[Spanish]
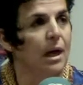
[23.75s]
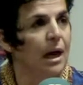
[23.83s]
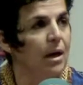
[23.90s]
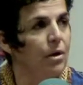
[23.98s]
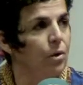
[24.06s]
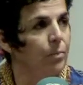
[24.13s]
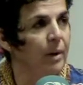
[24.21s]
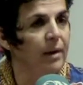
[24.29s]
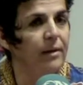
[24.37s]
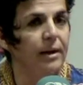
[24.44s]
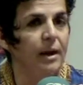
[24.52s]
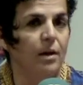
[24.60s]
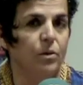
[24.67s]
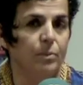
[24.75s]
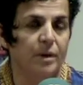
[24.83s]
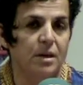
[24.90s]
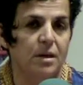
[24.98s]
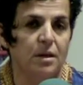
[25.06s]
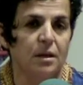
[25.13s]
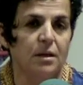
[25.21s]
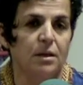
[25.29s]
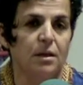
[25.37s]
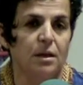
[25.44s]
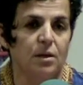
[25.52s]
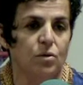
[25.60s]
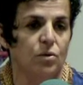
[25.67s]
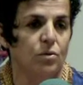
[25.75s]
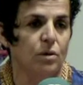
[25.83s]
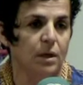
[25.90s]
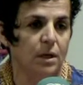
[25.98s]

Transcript: a los padres, a los presidentes y a todos.